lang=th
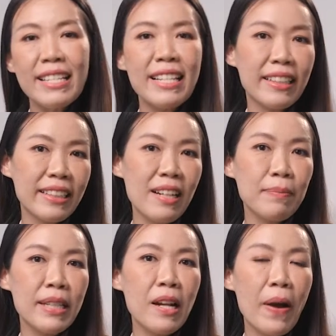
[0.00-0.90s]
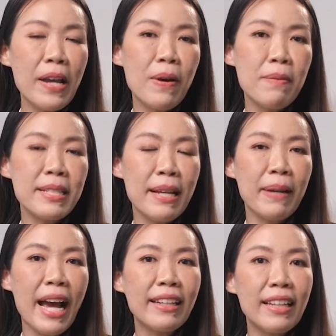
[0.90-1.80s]
จากเดิมที่เราให้ความ
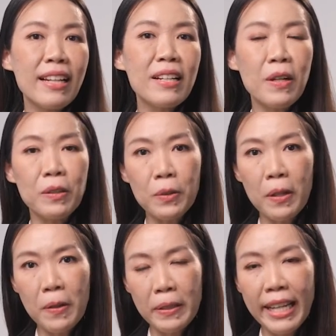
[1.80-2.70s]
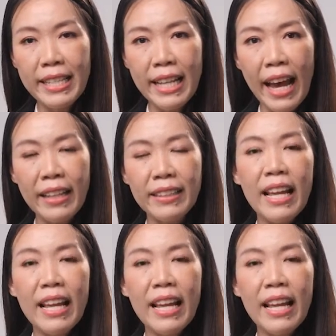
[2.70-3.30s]
สำคัญในเรื่องของตัวโลเคชัน